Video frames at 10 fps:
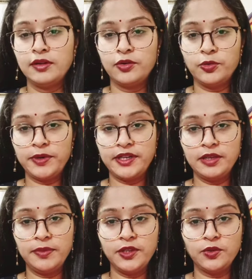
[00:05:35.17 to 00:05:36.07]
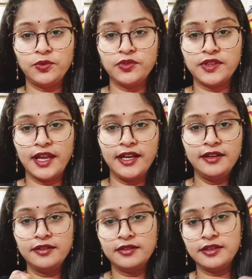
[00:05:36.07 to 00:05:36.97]
दुपट्टे पे दोनों साइड
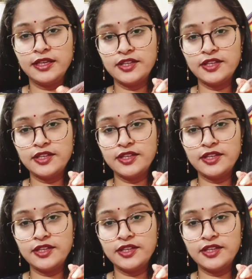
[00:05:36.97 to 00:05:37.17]
या